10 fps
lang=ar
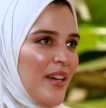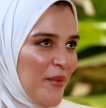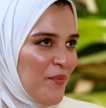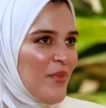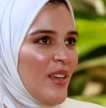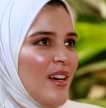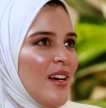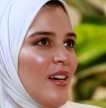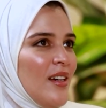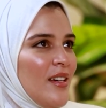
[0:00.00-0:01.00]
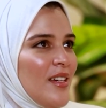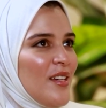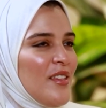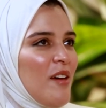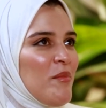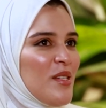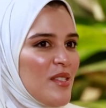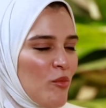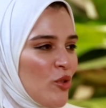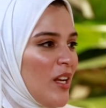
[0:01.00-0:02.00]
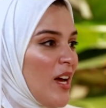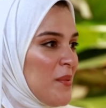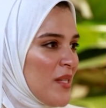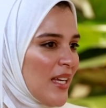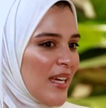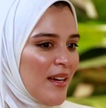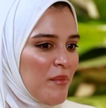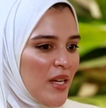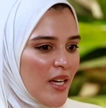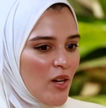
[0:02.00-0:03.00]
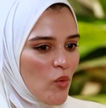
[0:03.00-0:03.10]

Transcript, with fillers: أي آه، هي دائما يسمونه الحبسه الكلاميه